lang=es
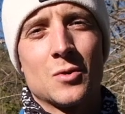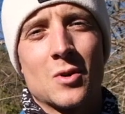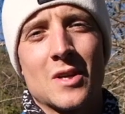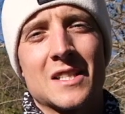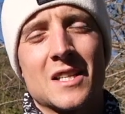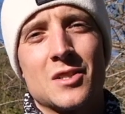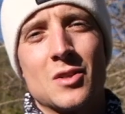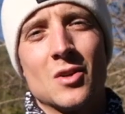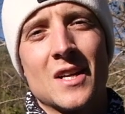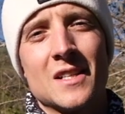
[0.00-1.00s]
todas las
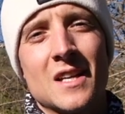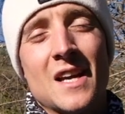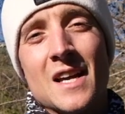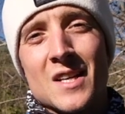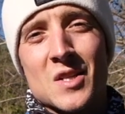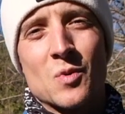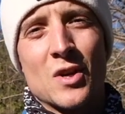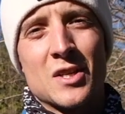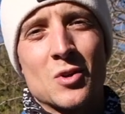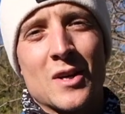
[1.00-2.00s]
gestiones y es por
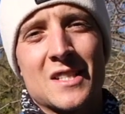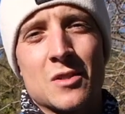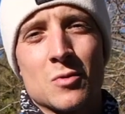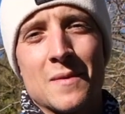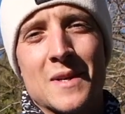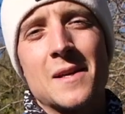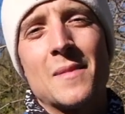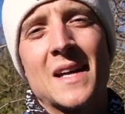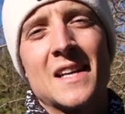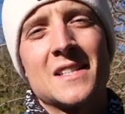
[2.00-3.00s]
eso que estas últimas
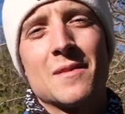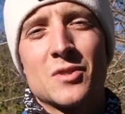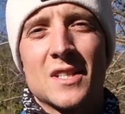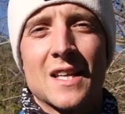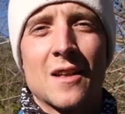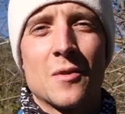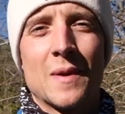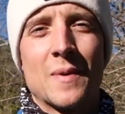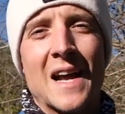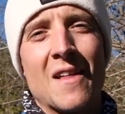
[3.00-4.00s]
semanas hemos estado
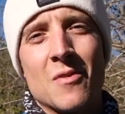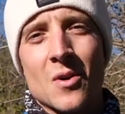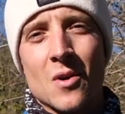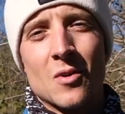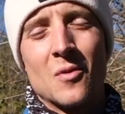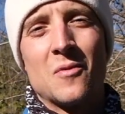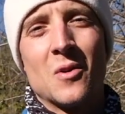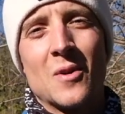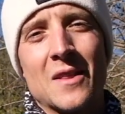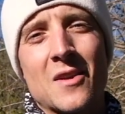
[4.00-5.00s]
preparando,
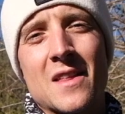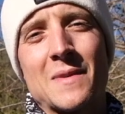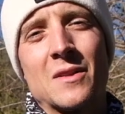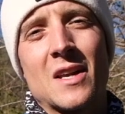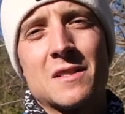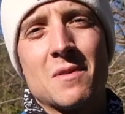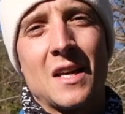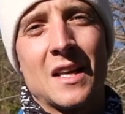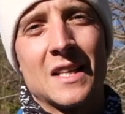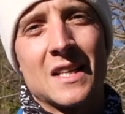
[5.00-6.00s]
configurando y adaptando las
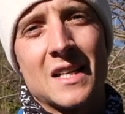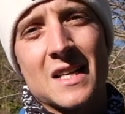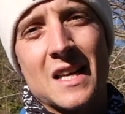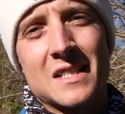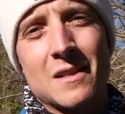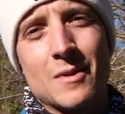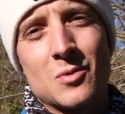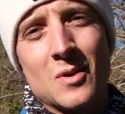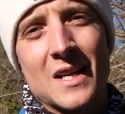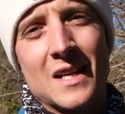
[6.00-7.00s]
bicicletas a las
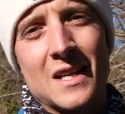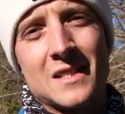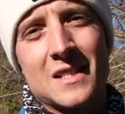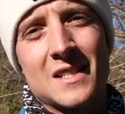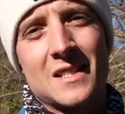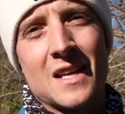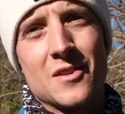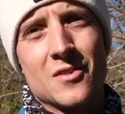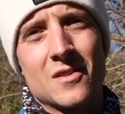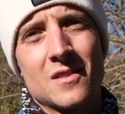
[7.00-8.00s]
aventuras de este
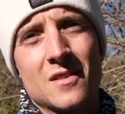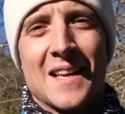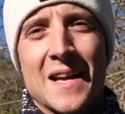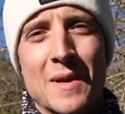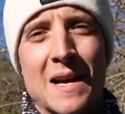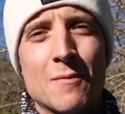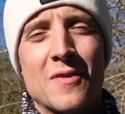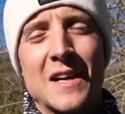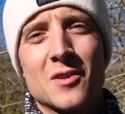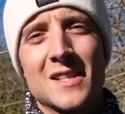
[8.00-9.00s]
año. La Megamo
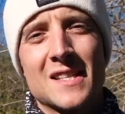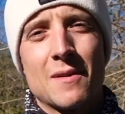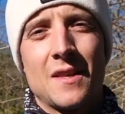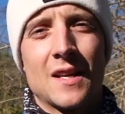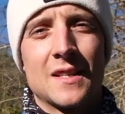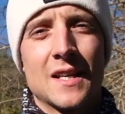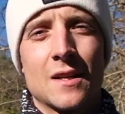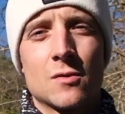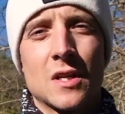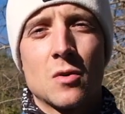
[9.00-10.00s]
Factory es la bicicleta
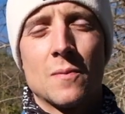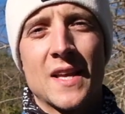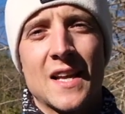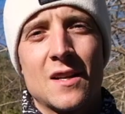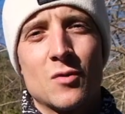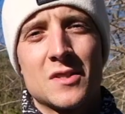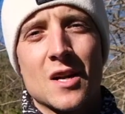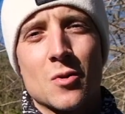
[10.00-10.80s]
que nos acompañará en nuestras